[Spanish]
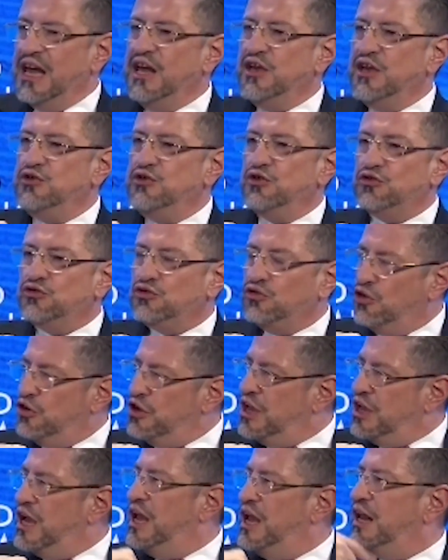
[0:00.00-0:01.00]
Y yo
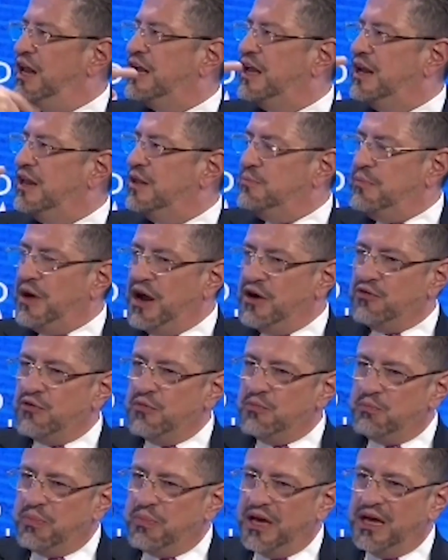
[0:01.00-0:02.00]
soy el que les va a
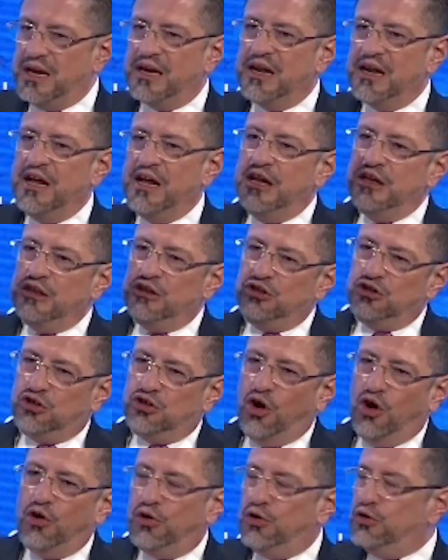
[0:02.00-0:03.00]
romper
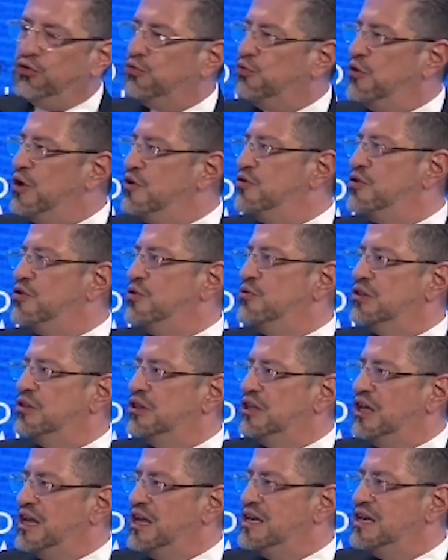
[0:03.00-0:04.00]
todos los cuellos de
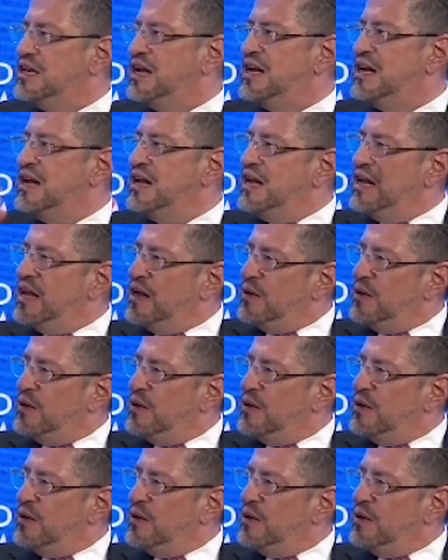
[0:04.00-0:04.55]
botella,